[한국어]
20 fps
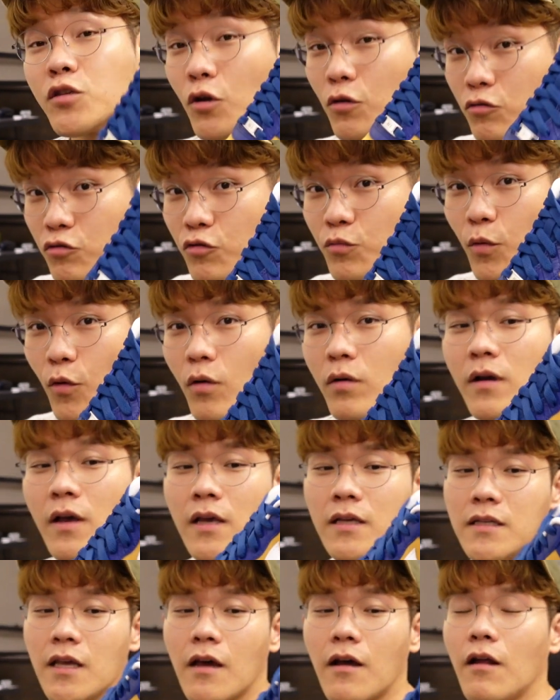전투복
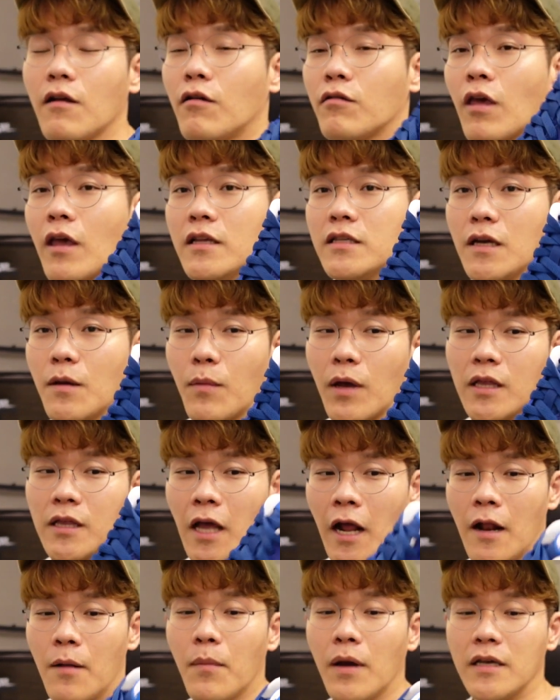색깔과 굉장히 많이
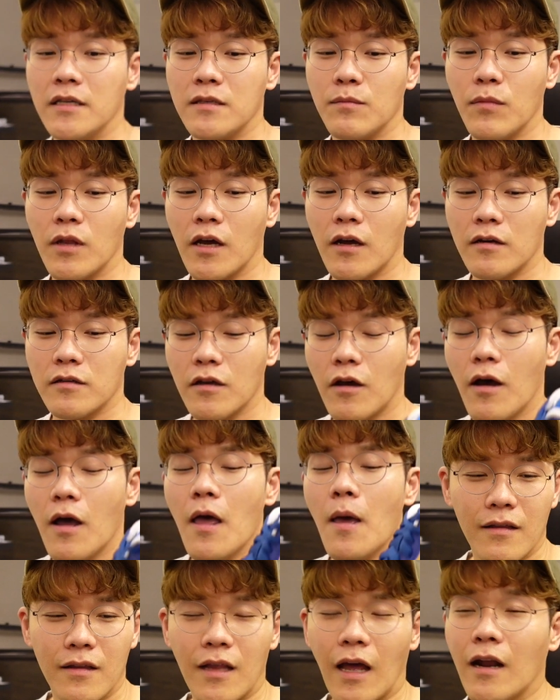닮아 있습니다 그래서
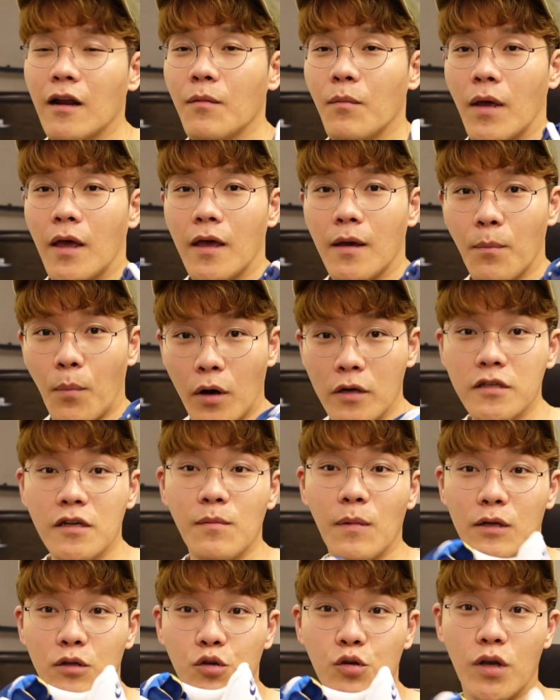나름의 퍼즐
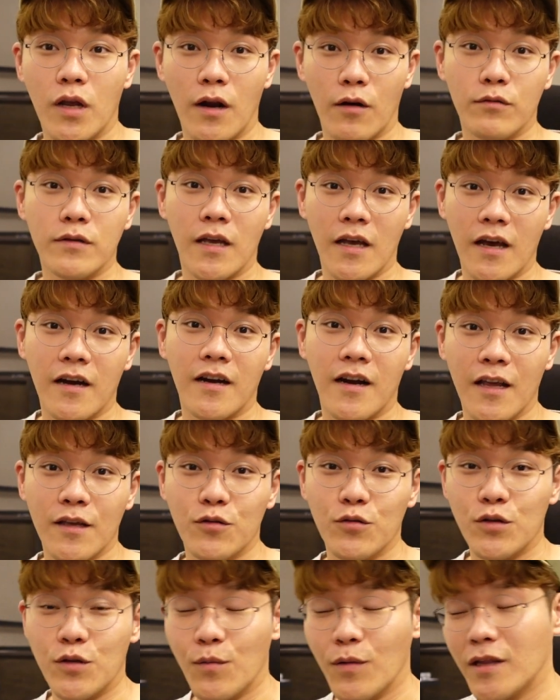맞추기라고 생각을
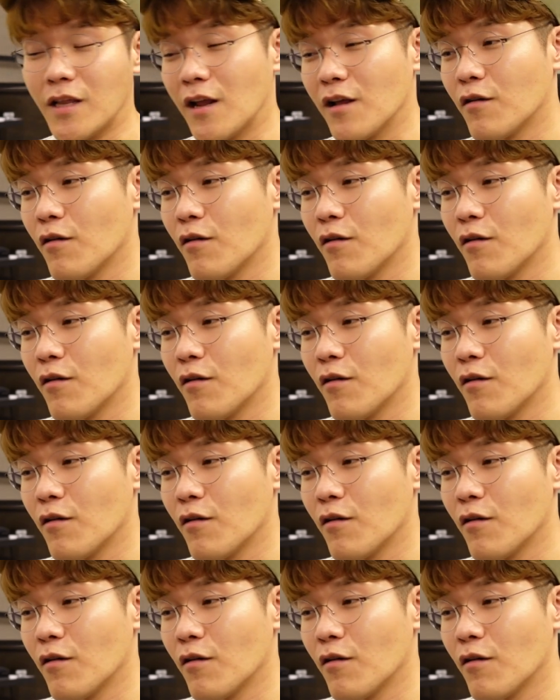해주시면 될